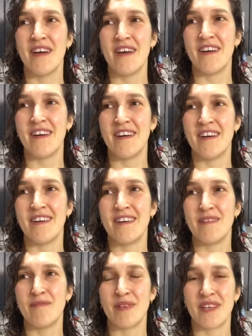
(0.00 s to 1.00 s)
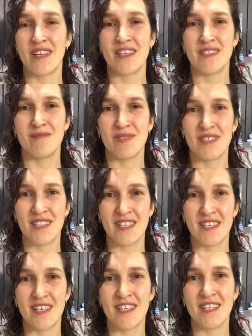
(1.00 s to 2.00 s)
э, прекрасным
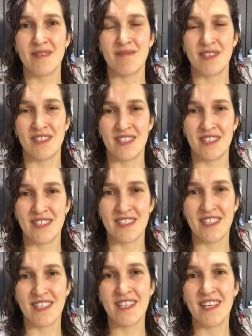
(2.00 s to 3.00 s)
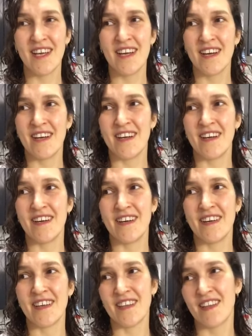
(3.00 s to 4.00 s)
настроением на целый день э,
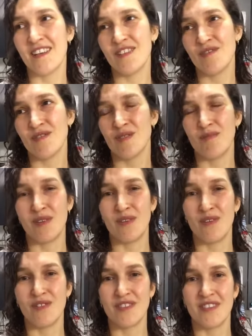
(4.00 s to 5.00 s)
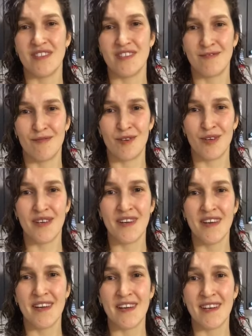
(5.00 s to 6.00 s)
и дальше уже продолжили свой
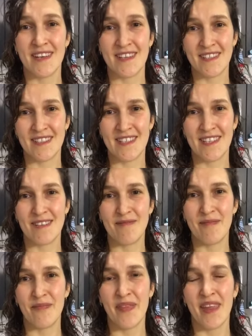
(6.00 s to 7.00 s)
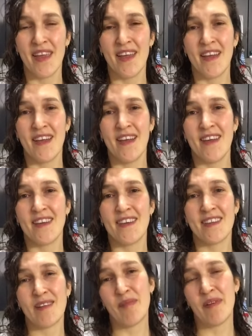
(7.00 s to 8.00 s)
день.
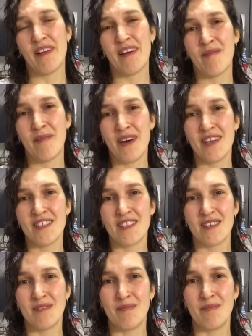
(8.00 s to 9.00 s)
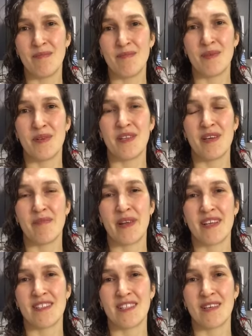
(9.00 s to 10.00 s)
Это была Маша, полная
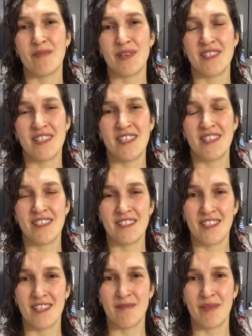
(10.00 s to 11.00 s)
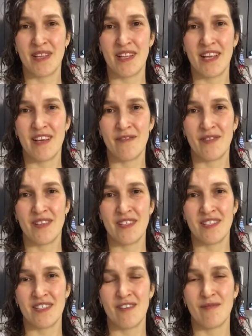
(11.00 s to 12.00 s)
практика прощения с Green Mind Life и
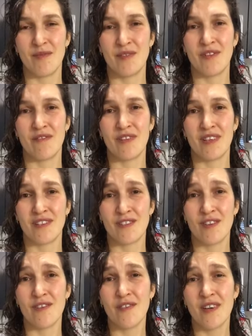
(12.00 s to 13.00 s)
Ярослав Мудр-Францов.